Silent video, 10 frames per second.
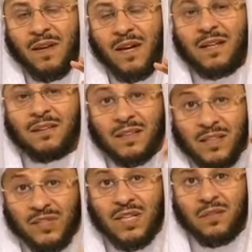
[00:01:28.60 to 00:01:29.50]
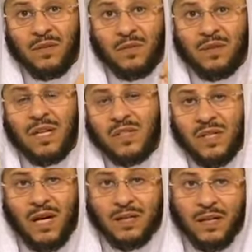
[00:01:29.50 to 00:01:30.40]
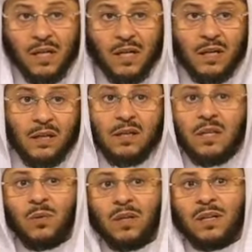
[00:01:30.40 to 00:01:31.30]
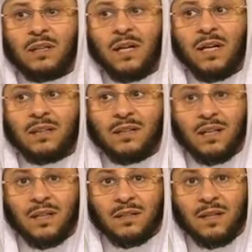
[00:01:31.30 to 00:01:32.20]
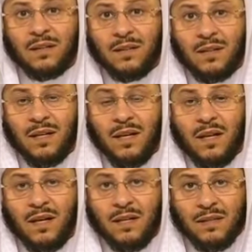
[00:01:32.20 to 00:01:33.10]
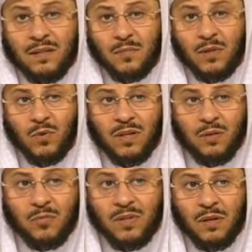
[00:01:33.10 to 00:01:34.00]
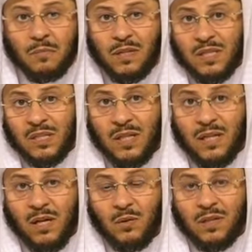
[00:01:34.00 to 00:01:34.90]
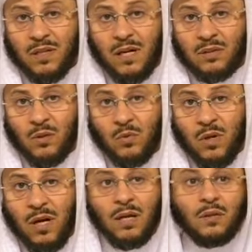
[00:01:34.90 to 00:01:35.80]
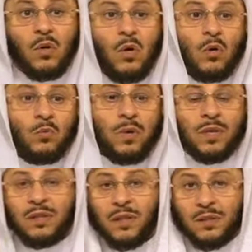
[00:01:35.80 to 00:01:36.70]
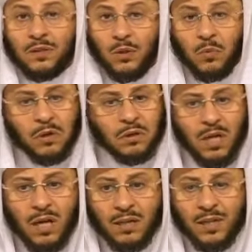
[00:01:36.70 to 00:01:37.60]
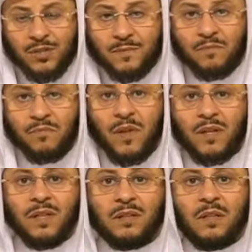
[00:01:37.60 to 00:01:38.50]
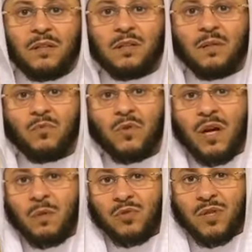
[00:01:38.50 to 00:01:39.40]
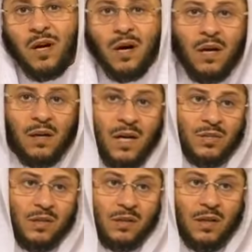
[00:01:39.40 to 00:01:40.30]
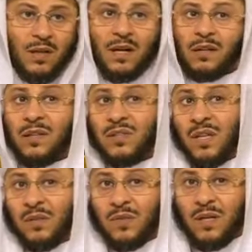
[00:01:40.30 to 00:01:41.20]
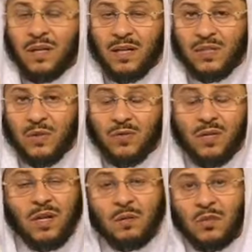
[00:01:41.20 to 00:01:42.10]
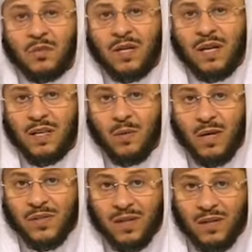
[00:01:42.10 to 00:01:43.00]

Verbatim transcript: أنت تستغفر في السحر إذا والله أخذت قدرا عظيما وكبيرا من الصلاة وقراءة القرآن بقي عندك وقت لا حرج أنك تمكث خمس دقائق عشر دقائق تستغفر الله عز وجل الأمر في هذا واسع